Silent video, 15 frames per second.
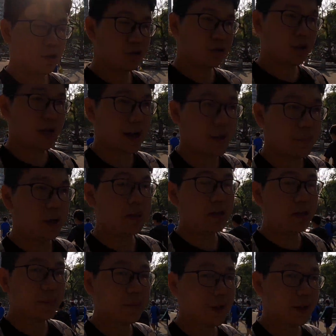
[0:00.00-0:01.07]
我觉得还蛮
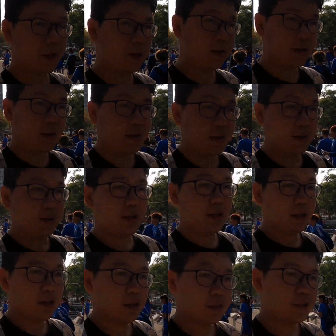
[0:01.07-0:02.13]
特别的。
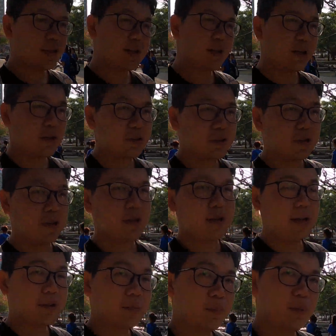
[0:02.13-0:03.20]
呃，但它可
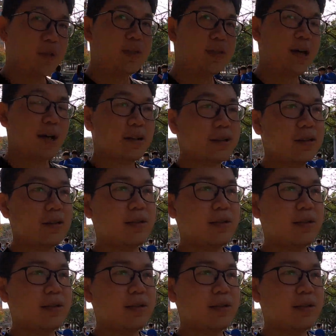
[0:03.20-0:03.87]
能平常